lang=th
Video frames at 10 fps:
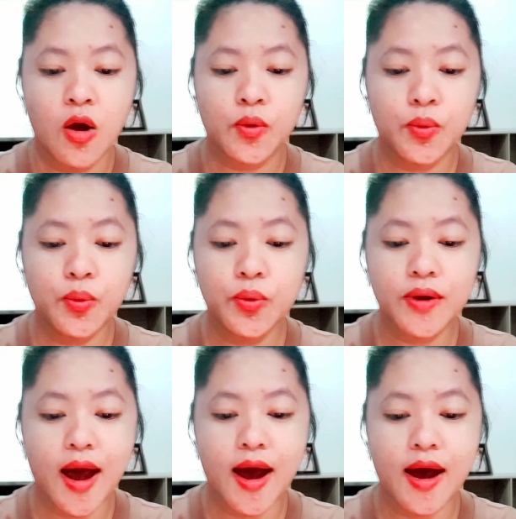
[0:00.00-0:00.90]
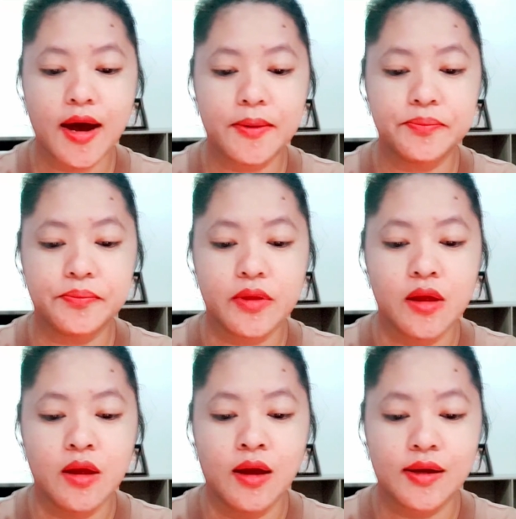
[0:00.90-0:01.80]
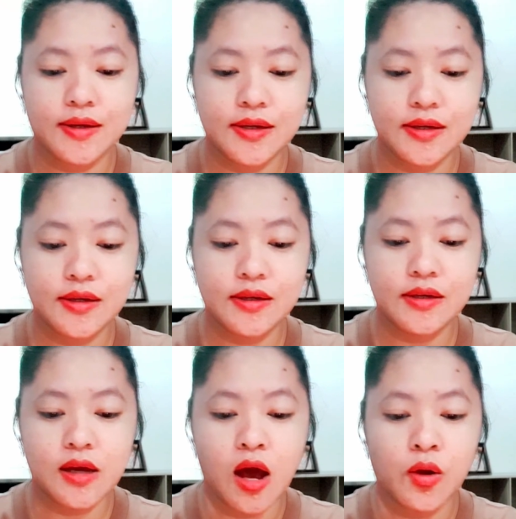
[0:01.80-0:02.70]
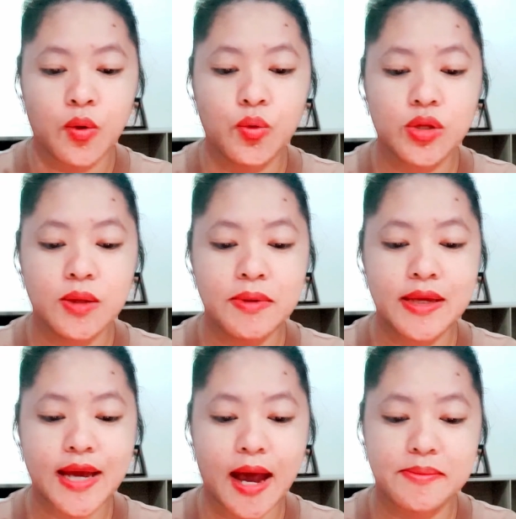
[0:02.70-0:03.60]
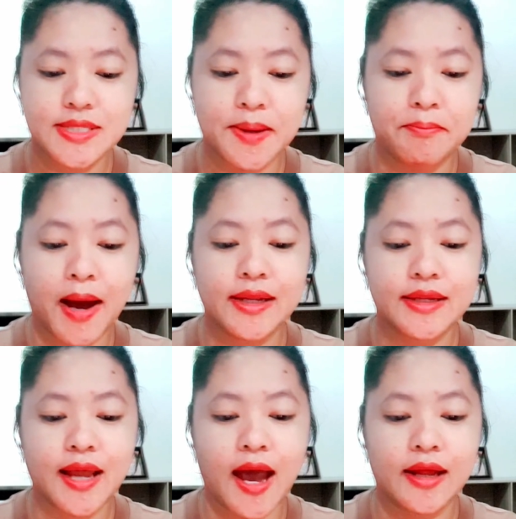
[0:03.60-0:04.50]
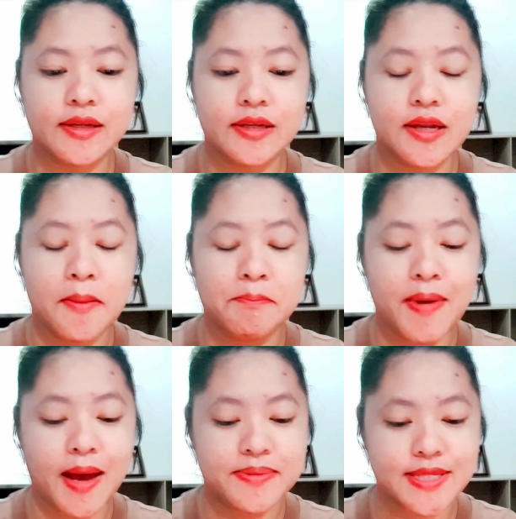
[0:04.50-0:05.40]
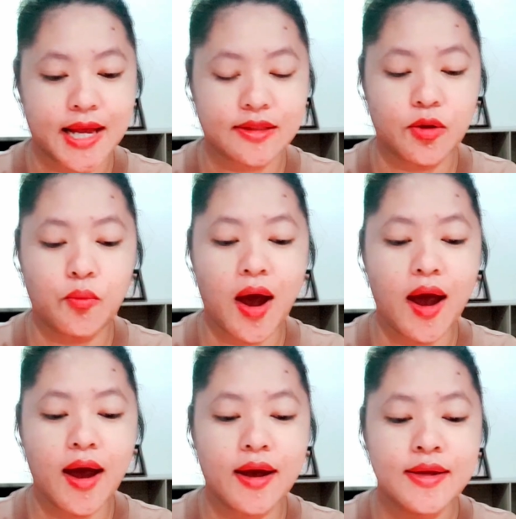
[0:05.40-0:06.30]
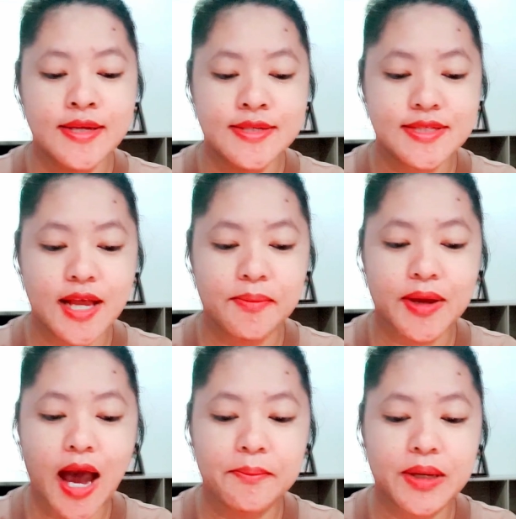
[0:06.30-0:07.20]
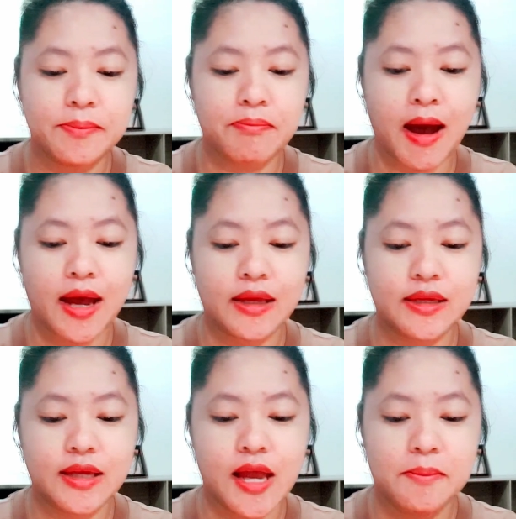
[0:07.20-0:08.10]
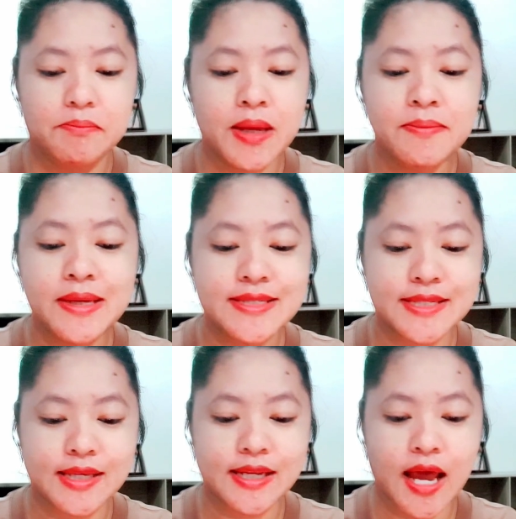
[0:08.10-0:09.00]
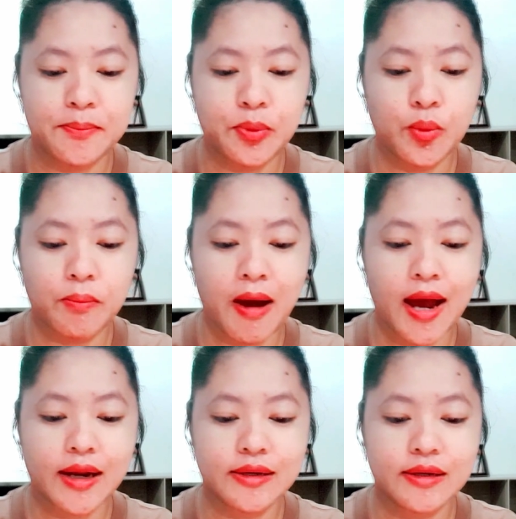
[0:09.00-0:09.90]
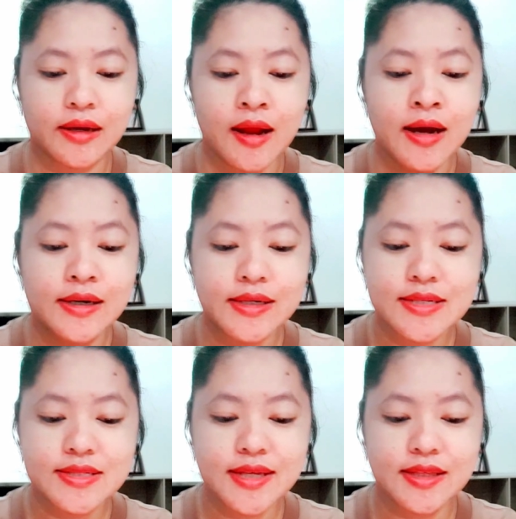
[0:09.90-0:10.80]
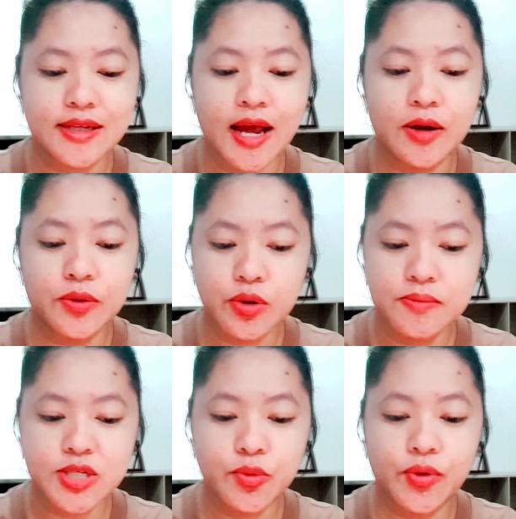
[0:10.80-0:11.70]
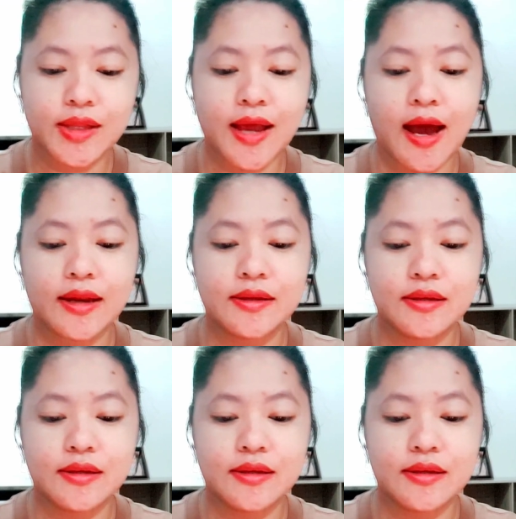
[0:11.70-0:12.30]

คู่กรรมคือ คู่ที่มีกรรมสัมพันธ์กัน แบบสักแต่ว่าเสพกรรมกันไป ไม่มีเจตนาผูกพันหรือเจตนาร่วมชีวิตกัน